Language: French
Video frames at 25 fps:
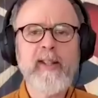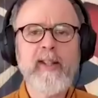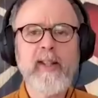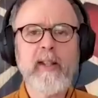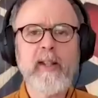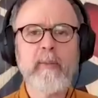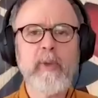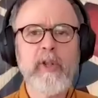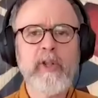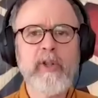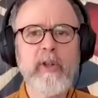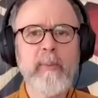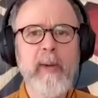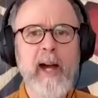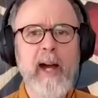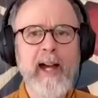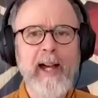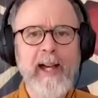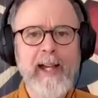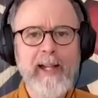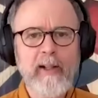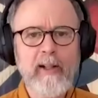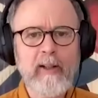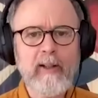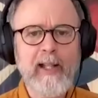dire, Monsieur
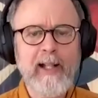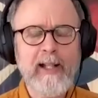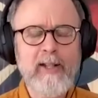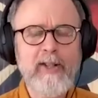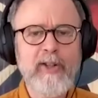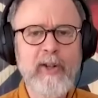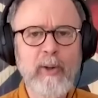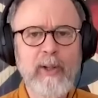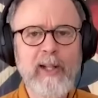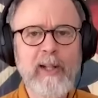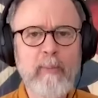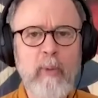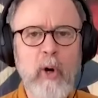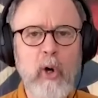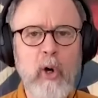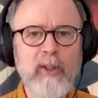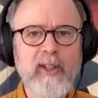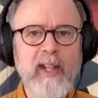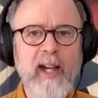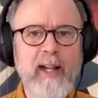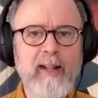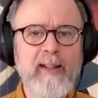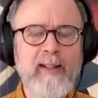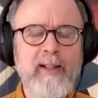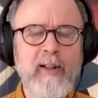Marin quels sont les
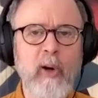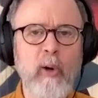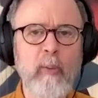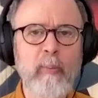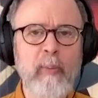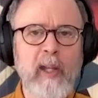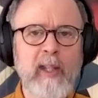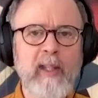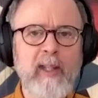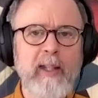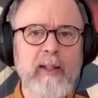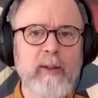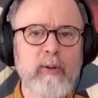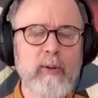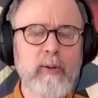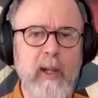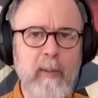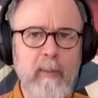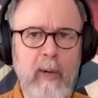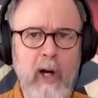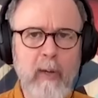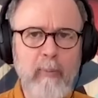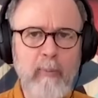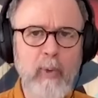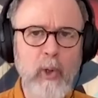montants qui seront payés, tout
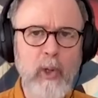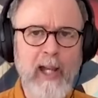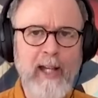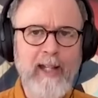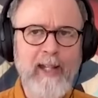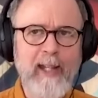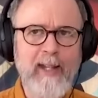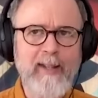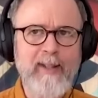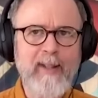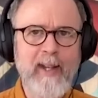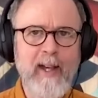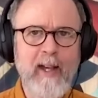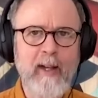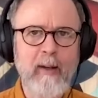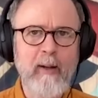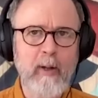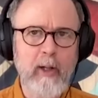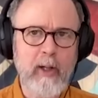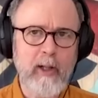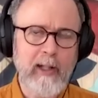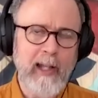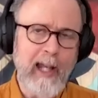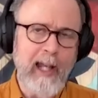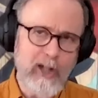d'abord pour
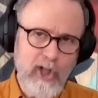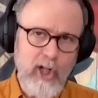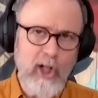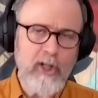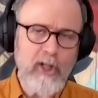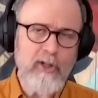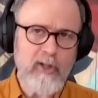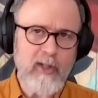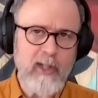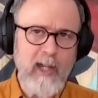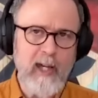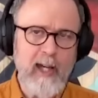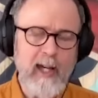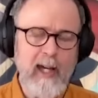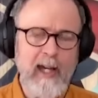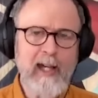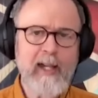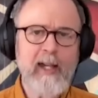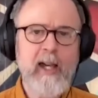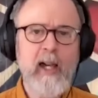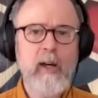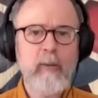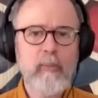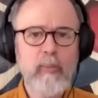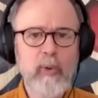l'achat du
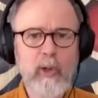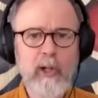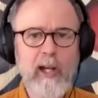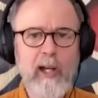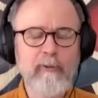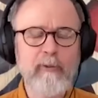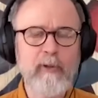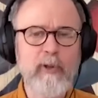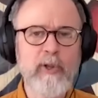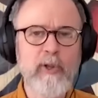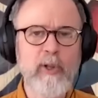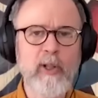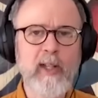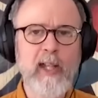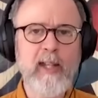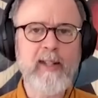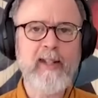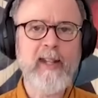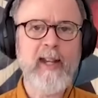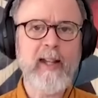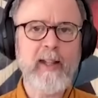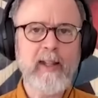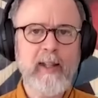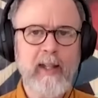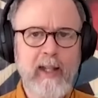terrain pour la future
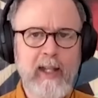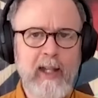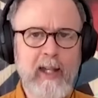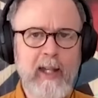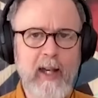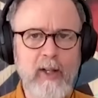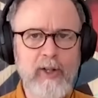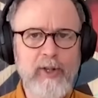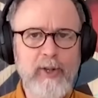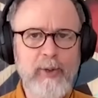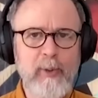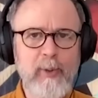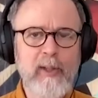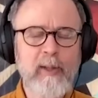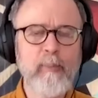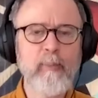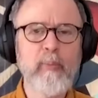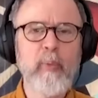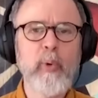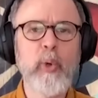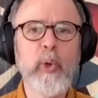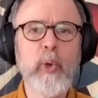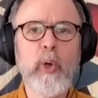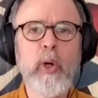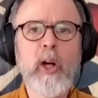caserne et ensuite
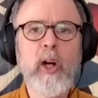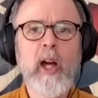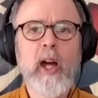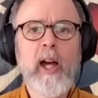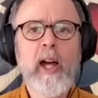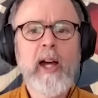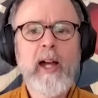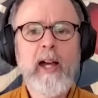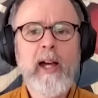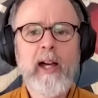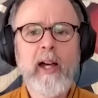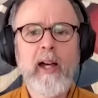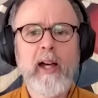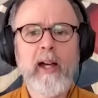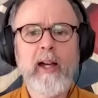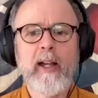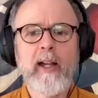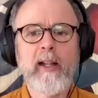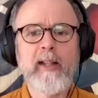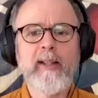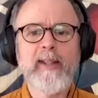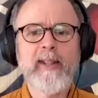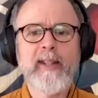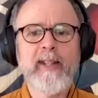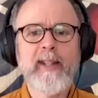pour
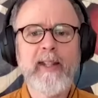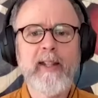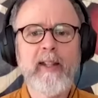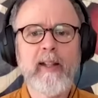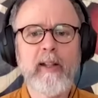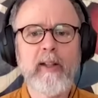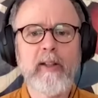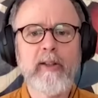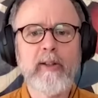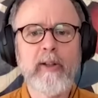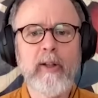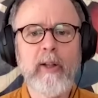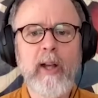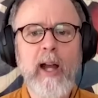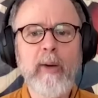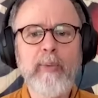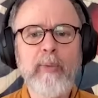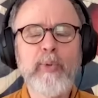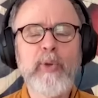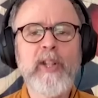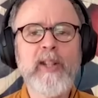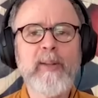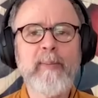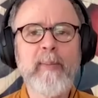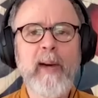ce qui est de
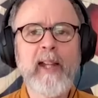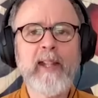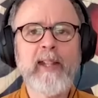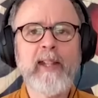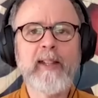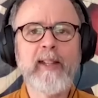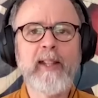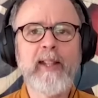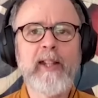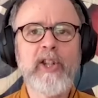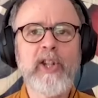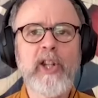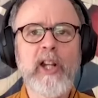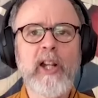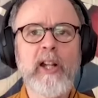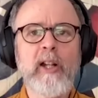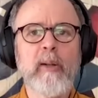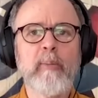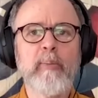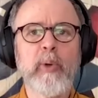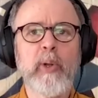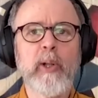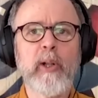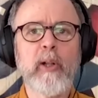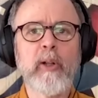l'enfouissement des déchets
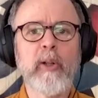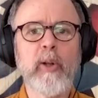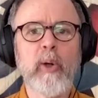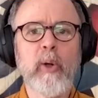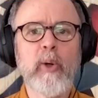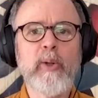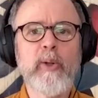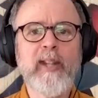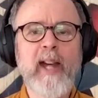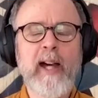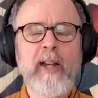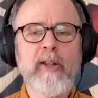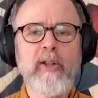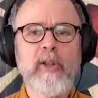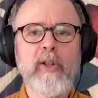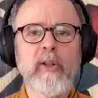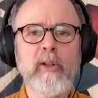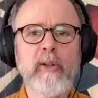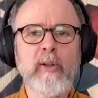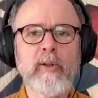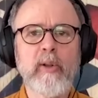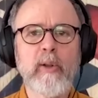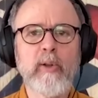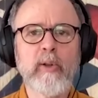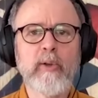pour le creusage
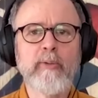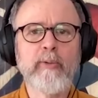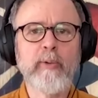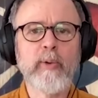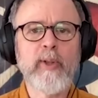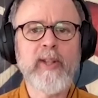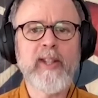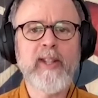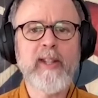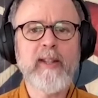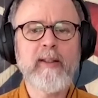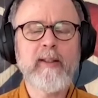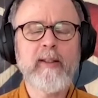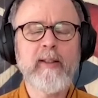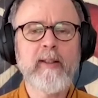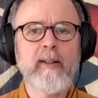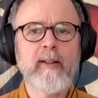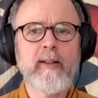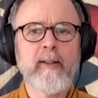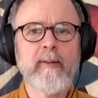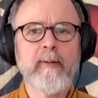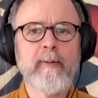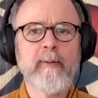de nouveaux sites?